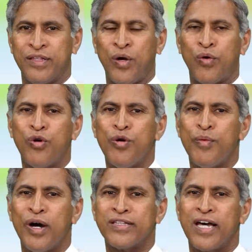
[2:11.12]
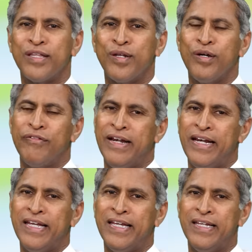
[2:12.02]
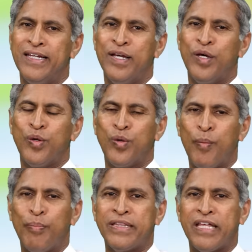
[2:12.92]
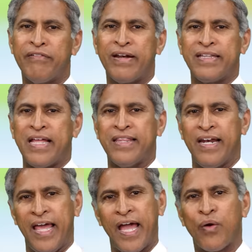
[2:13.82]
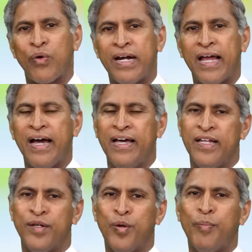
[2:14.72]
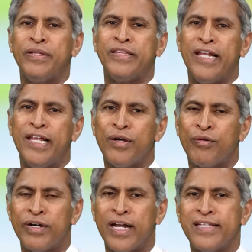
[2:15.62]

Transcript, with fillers: తక్కువ మోతాదులో వెళ్ళి నొప్పి తీవ్రత అంత లేకుండా నొప్పి తెలియకుండా